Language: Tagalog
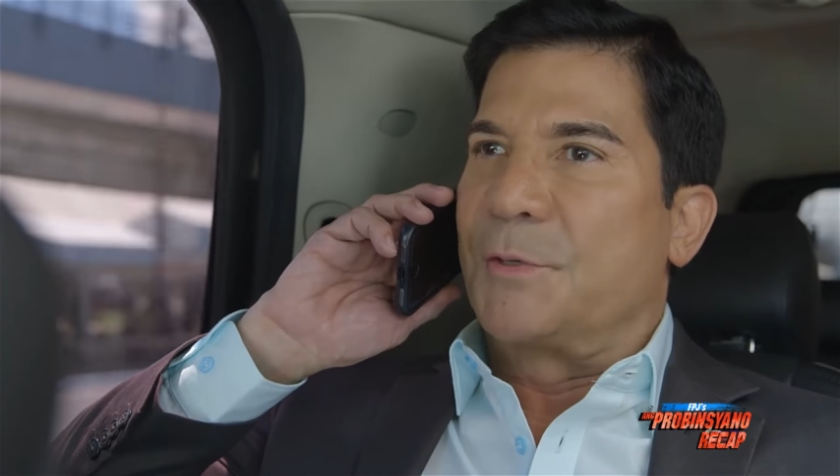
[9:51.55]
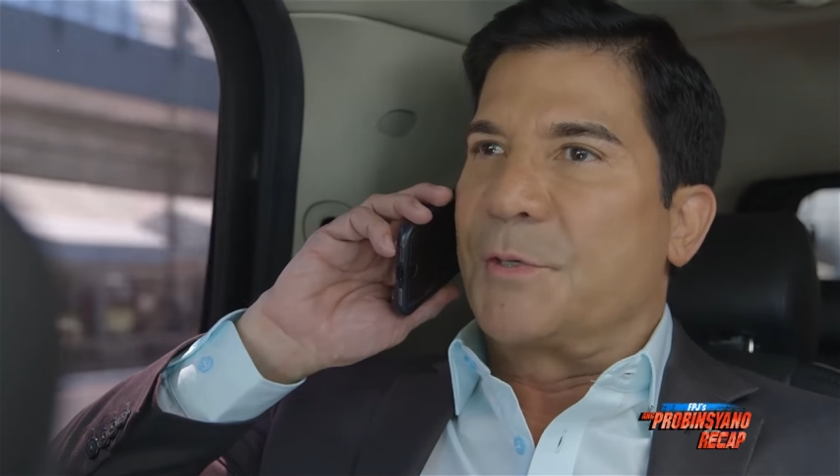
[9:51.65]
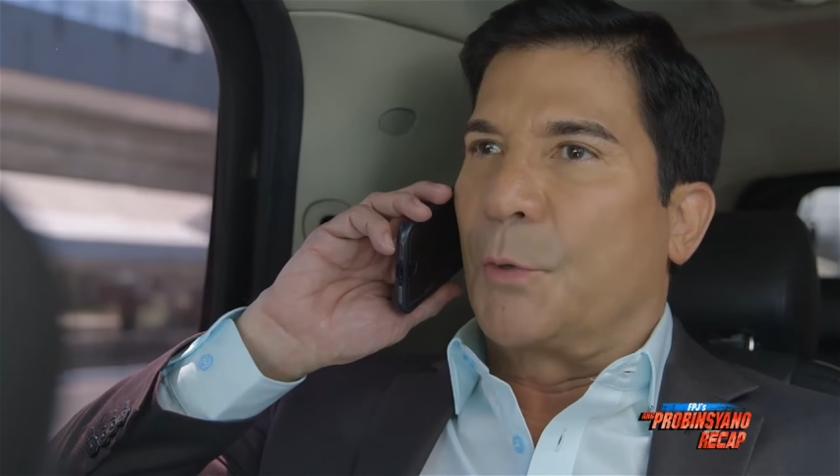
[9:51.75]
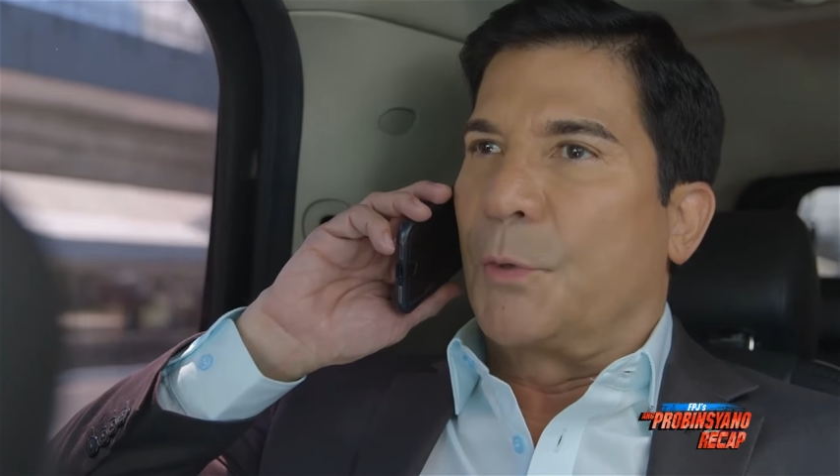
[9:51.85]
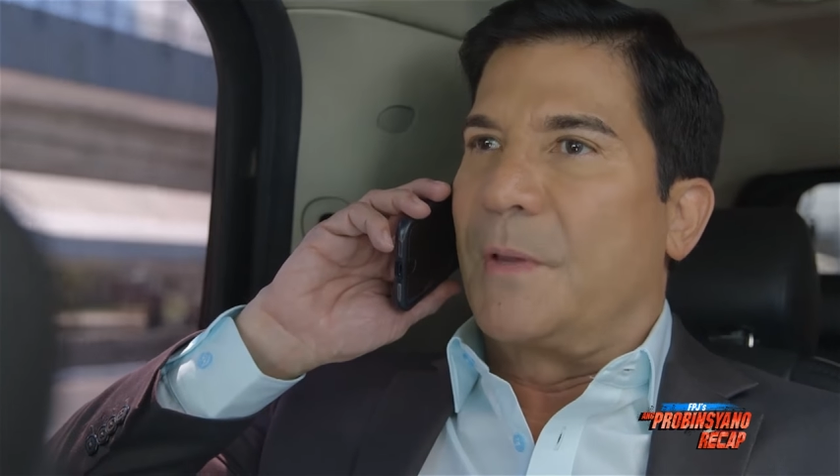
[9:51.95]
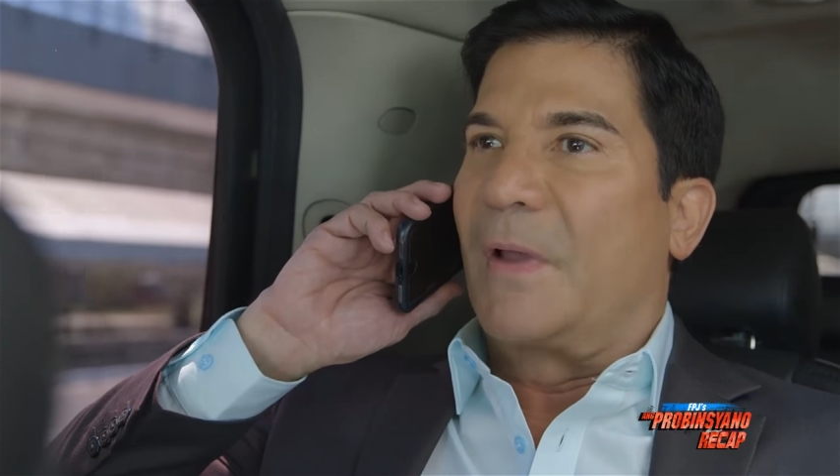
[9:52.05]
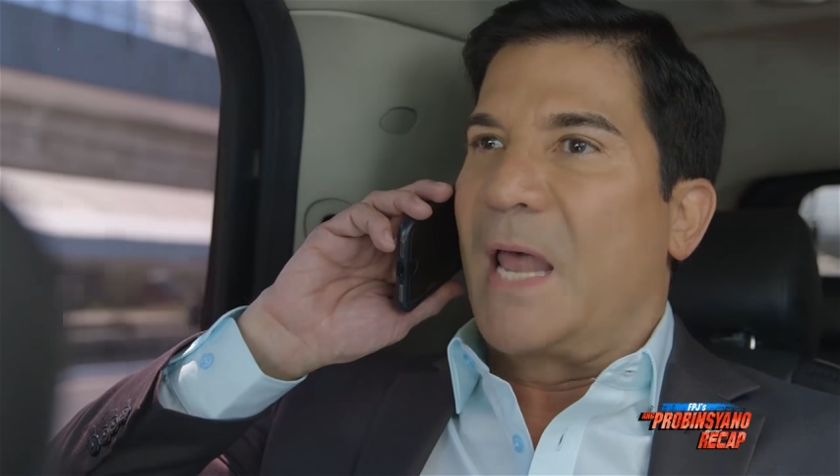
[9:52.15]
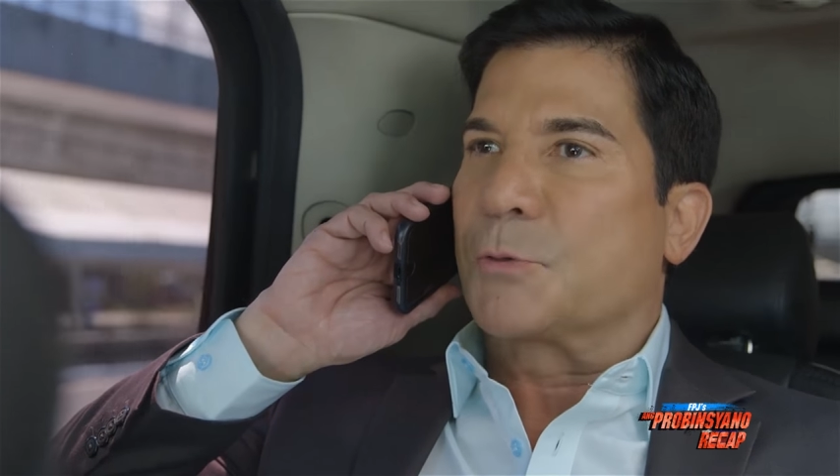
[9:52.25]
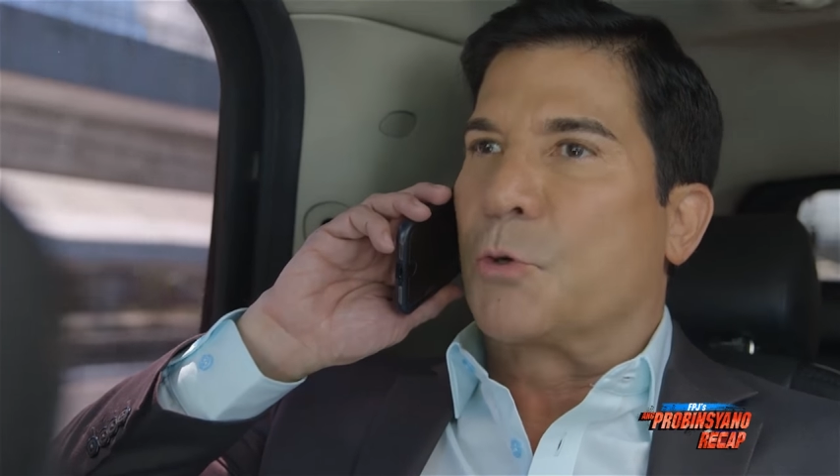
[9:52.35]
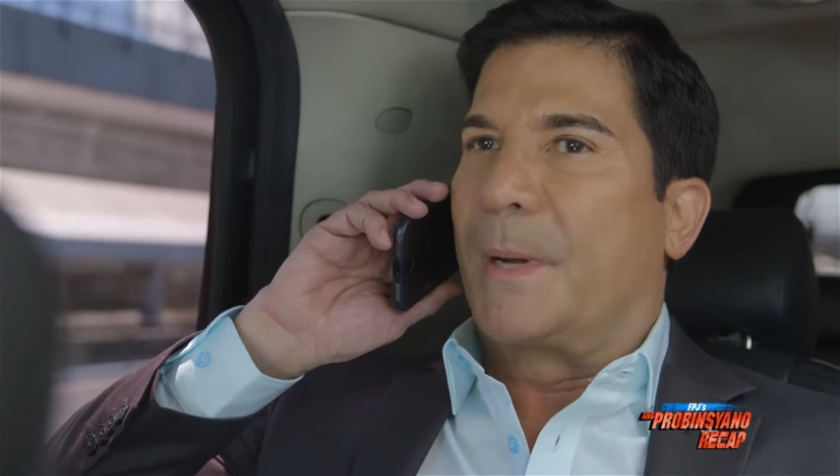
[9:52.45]
si Atty.
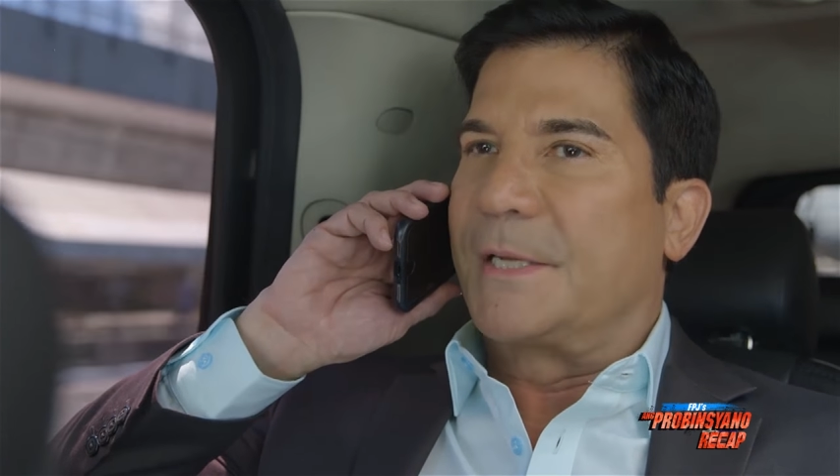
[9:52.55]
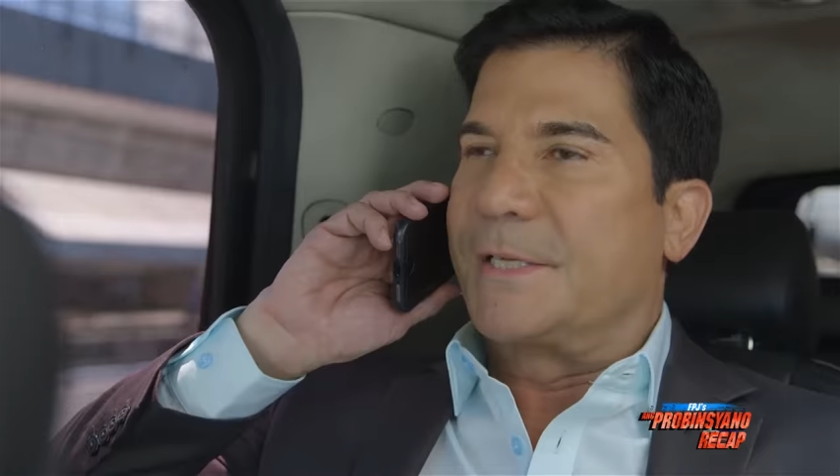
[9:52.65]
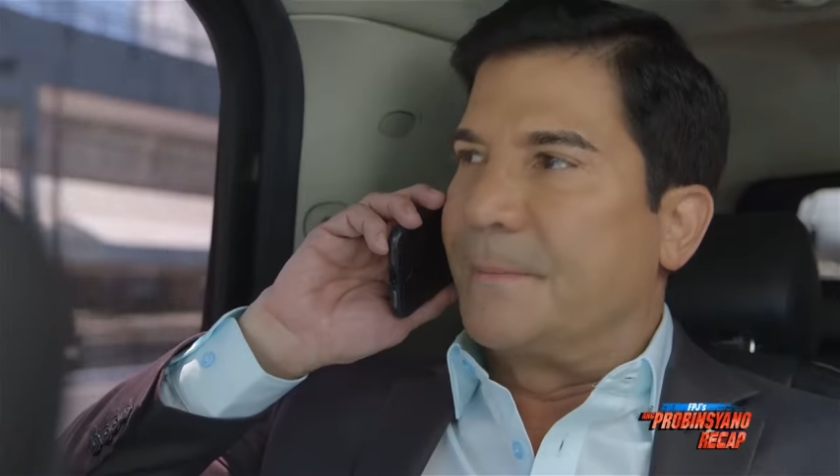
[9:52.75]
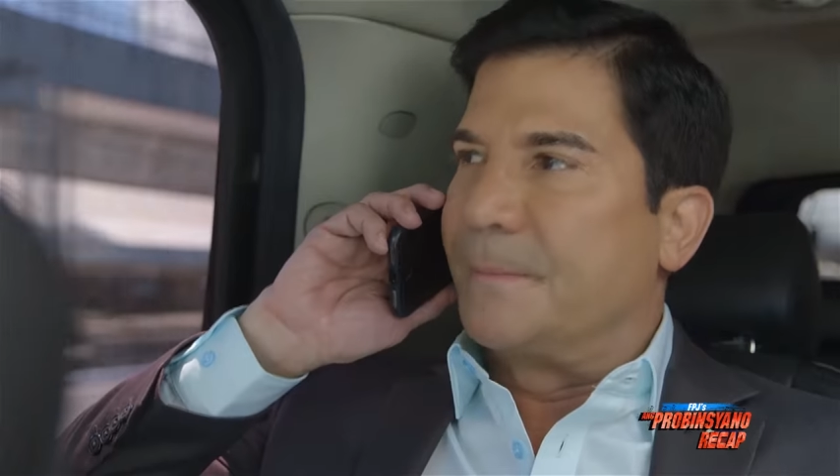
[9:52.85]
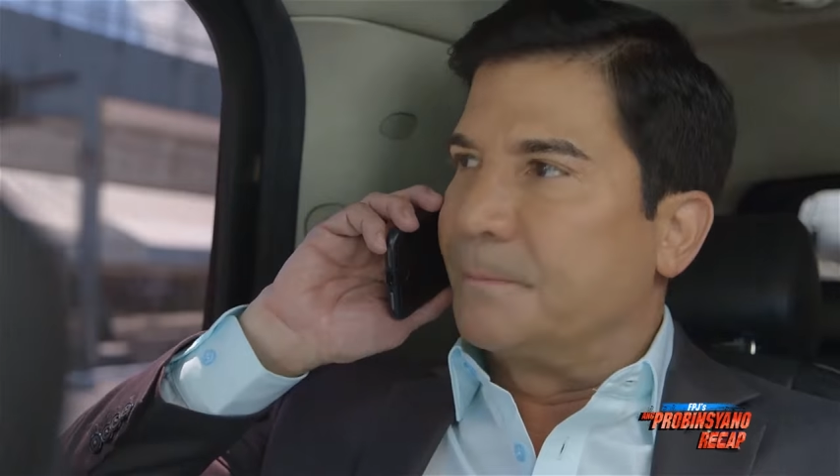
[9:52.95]
Velasco para dyan.